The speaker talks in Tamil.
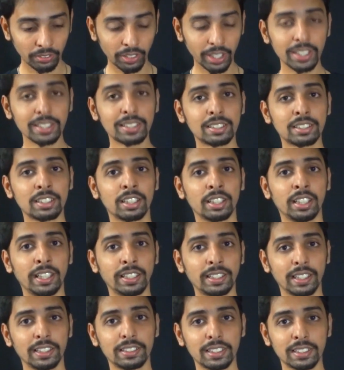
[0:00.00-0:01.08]
வெய்ஸ்
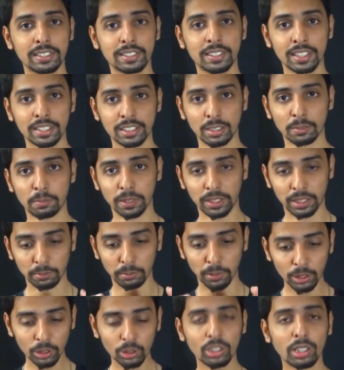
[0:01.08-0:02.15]
இன்டெலிஜென்ஸ் டெஸ்ட்டை பற்றி
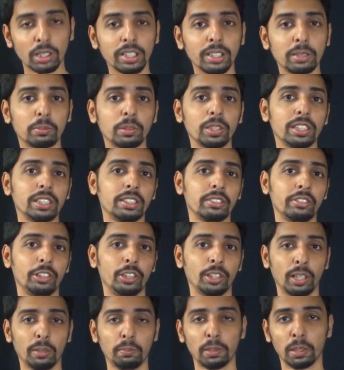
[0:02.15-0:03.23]
மட்டும்தான் நம்ம இந்த
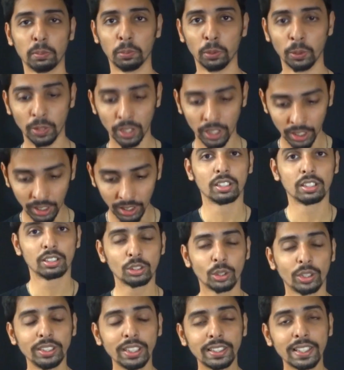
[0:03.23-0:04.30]
வீடியோவில் பார்ப்போம்
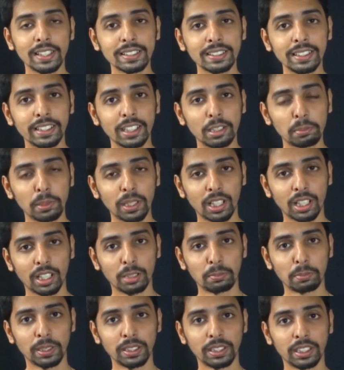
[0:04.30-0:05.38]
ஸோ இந்த டெஸ்ட்டில் என்ன
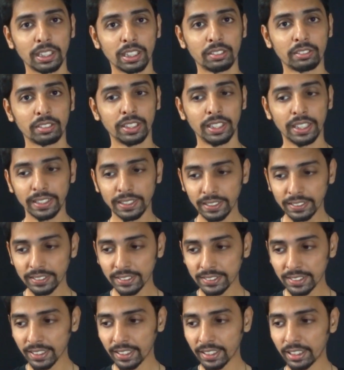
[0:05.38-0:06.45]
பண்ணுறாங்கன்னு பார்த்தீங்கன்னா வந்து
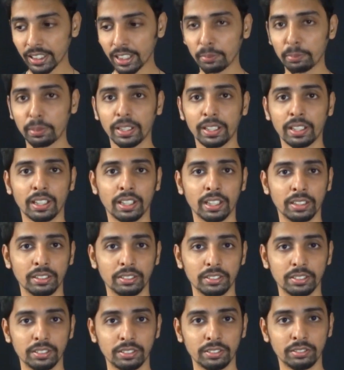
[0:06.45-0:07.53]
இன்டெலிஜென்ஸை ரெண்டாக பிரிக்கிறாங்க